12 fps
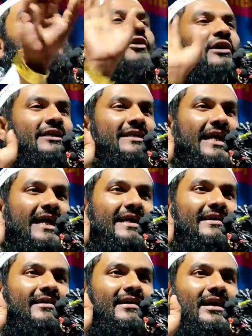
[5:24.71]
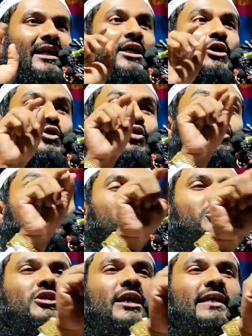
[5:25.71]
করে হয়ে যায়
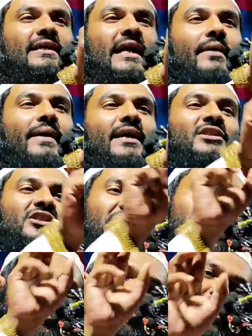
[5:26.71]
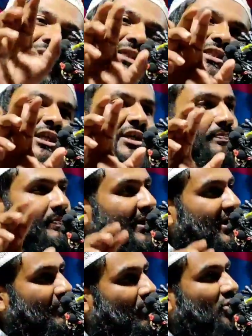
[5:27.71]
দুইজনার খাবার তিনজনাতে
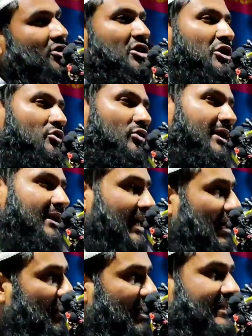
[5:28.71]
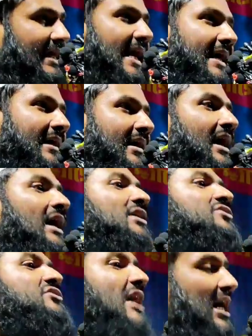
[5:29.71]
পেট ভর্তি করে খাওয়া যায়
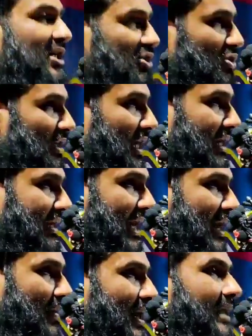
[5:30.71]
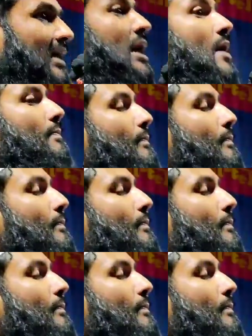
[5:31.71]
চারজনার খাবার